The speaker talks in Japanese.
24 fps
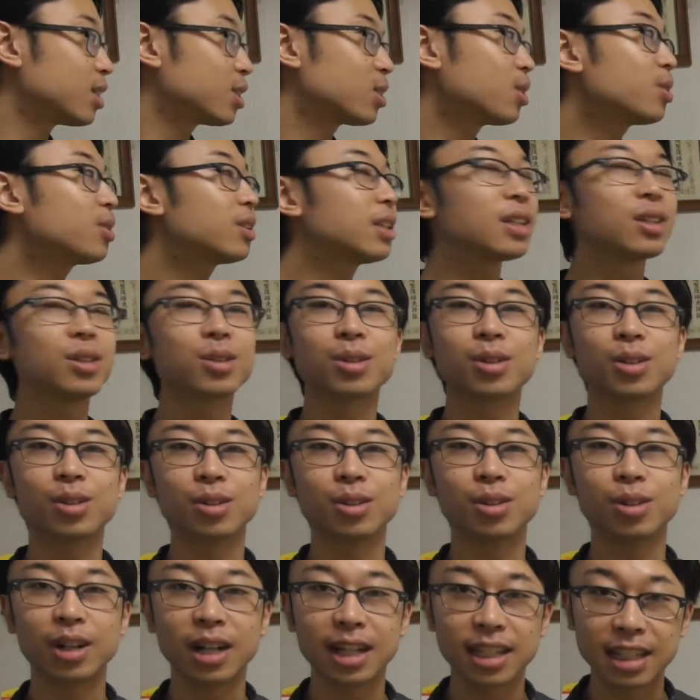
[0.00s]
調っていうところ
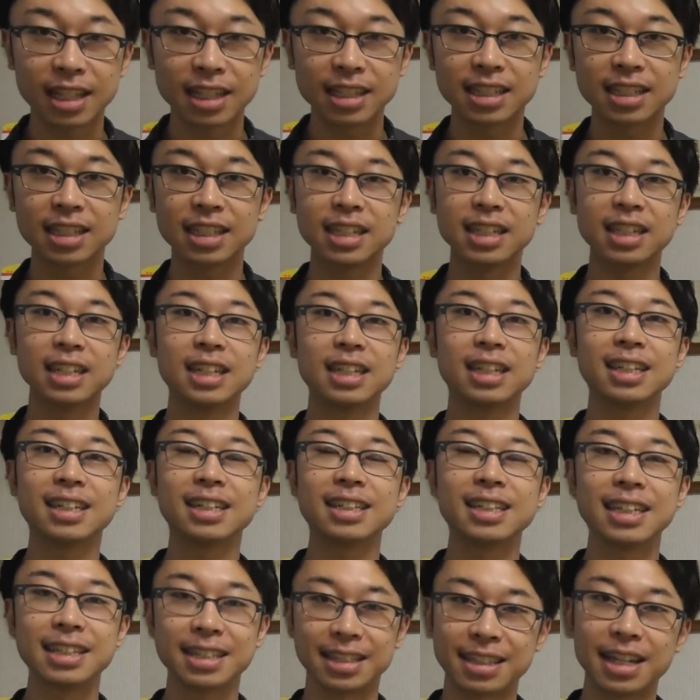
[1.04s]
のお話
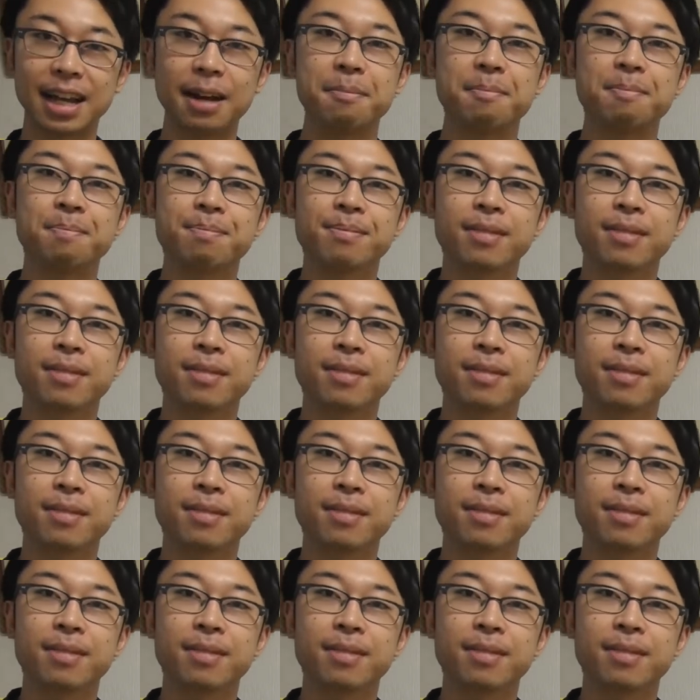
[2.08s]
でした。